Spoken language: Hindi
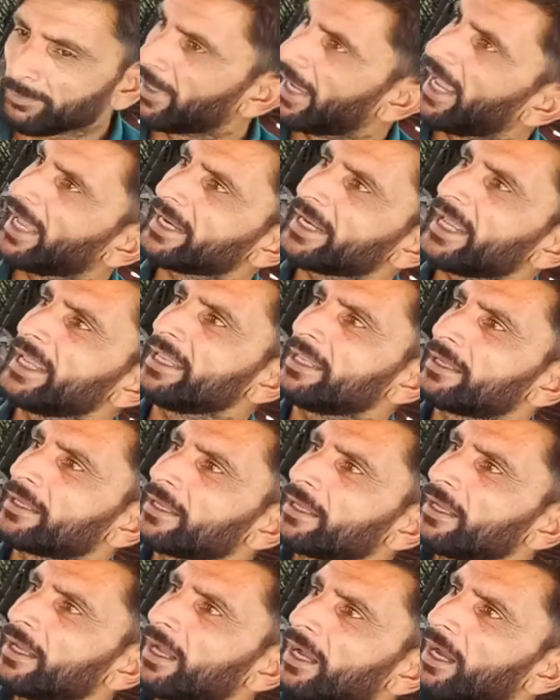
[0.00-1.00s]
मैं नहीं
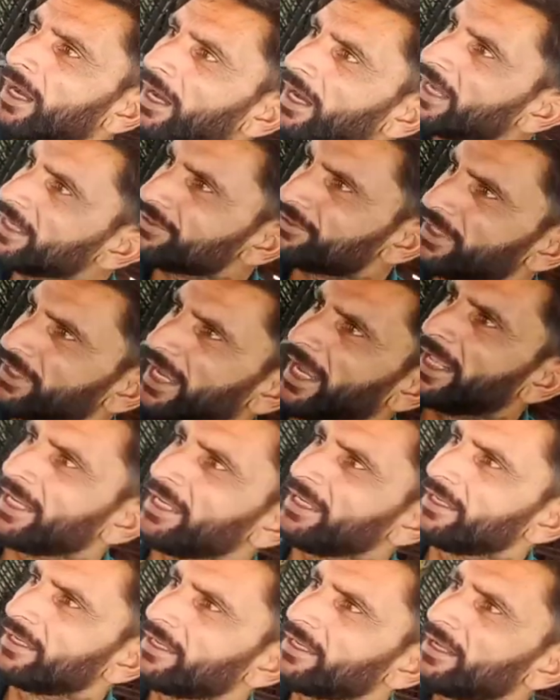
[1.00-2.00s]
हर
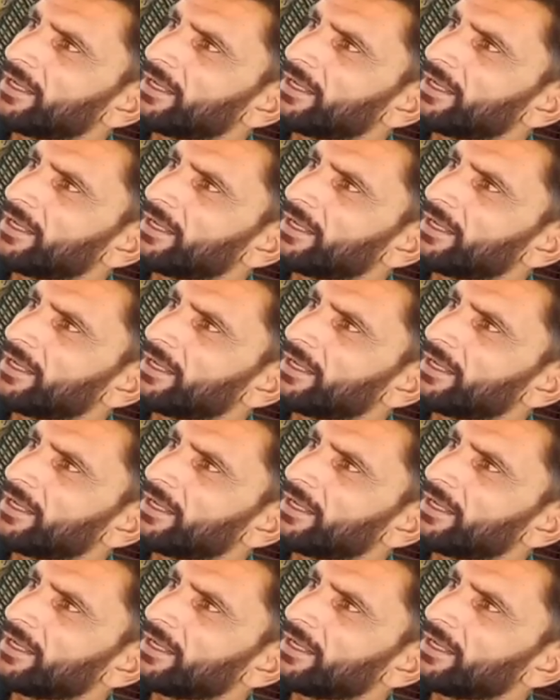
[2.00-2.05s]
शहरी